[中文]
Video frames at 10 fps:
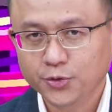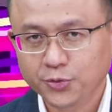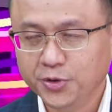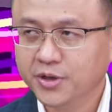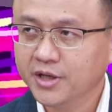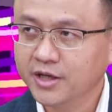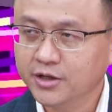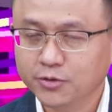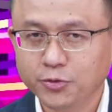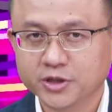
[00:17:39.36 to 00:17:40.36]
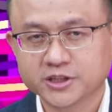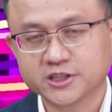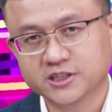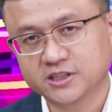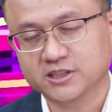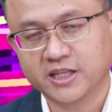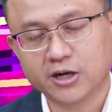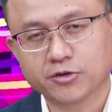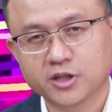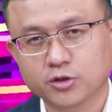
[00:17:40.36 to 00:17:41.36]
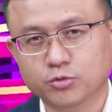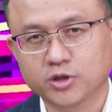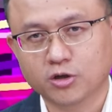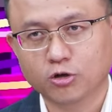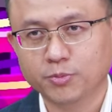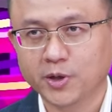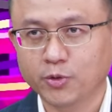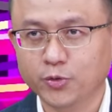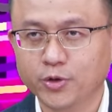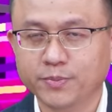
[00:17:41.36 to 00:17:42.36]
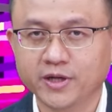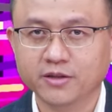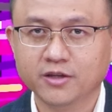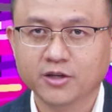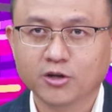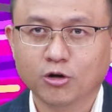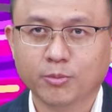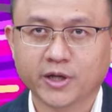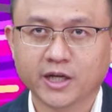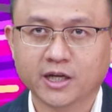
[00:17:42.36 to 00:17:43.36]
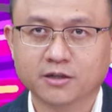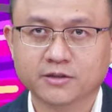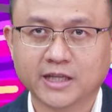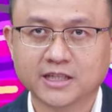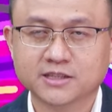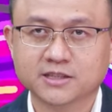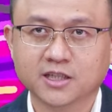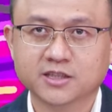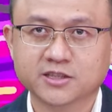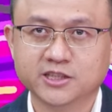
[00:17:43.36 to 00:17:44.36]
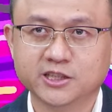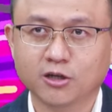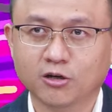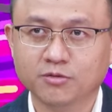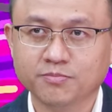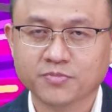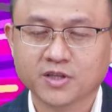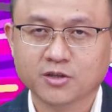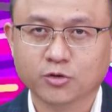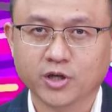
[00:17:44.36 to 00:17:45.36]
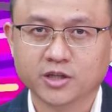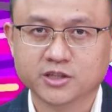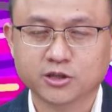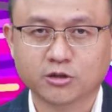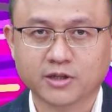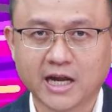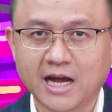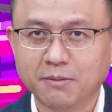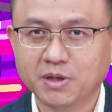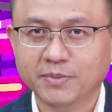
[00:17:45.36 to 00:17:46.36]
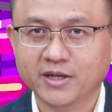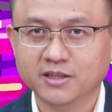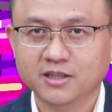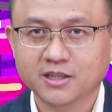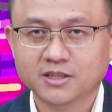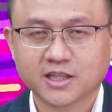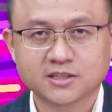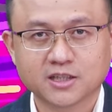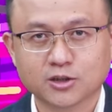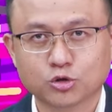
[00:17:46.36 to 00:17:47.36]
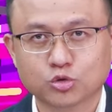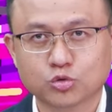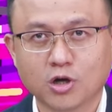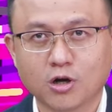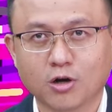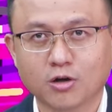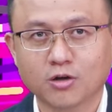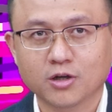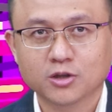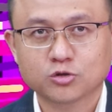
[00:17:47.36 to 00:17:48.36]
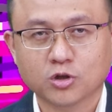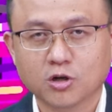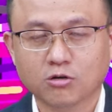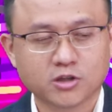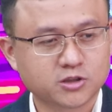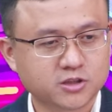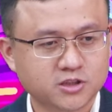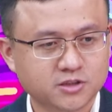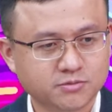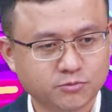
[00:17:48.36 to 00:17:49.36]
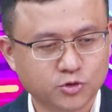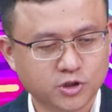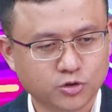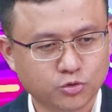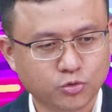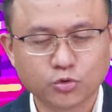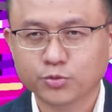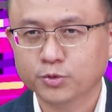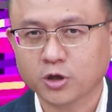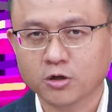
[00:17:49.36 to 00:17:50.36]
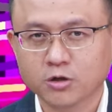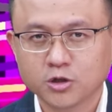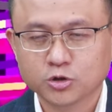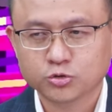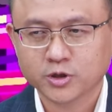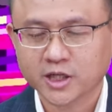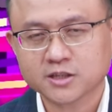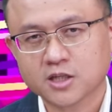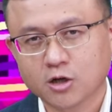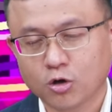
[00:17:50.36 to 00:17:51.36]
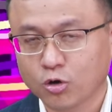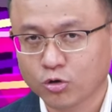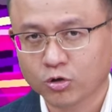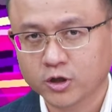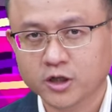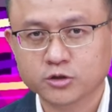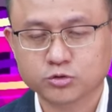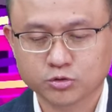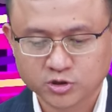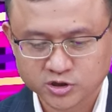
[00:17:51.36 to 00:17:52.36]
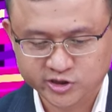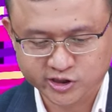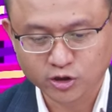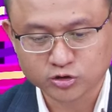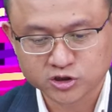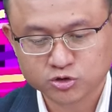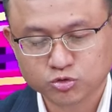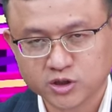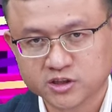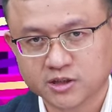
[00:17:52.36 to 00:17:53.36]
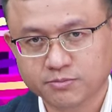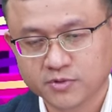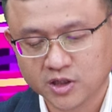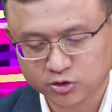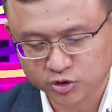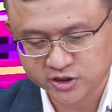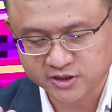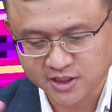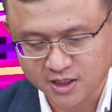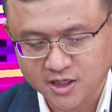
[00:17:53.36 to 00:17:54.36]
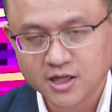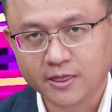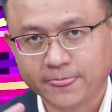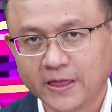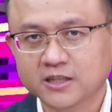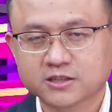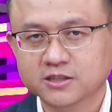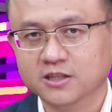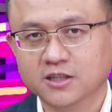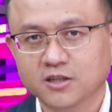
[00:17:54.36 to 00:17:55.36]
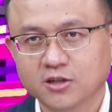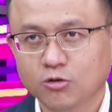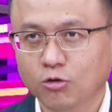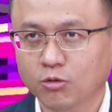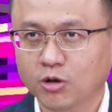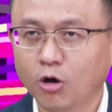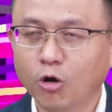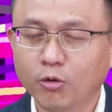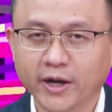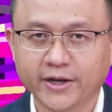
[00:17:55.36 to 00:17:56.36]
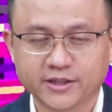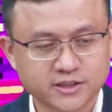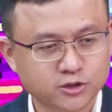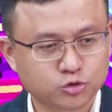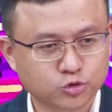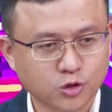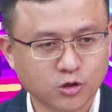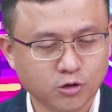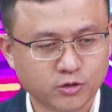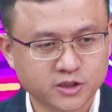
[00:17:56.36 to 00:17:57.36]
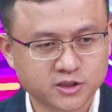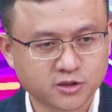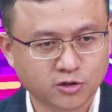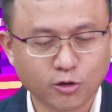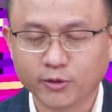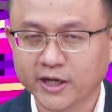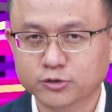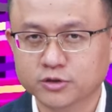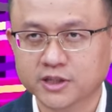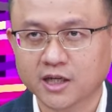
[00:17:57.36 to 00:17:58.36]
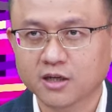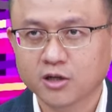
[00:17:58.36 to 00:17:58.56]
越越是屎尿个股呢，后面会越喷。我们可以看到当时呢，旗红对旗红那么喷，但是呢，双红双红呢就是呃如如不动。所以当时的红红二人组。奇红是最先呃最先涨，但是呢，我后来呢，这个双红呢是后来居上，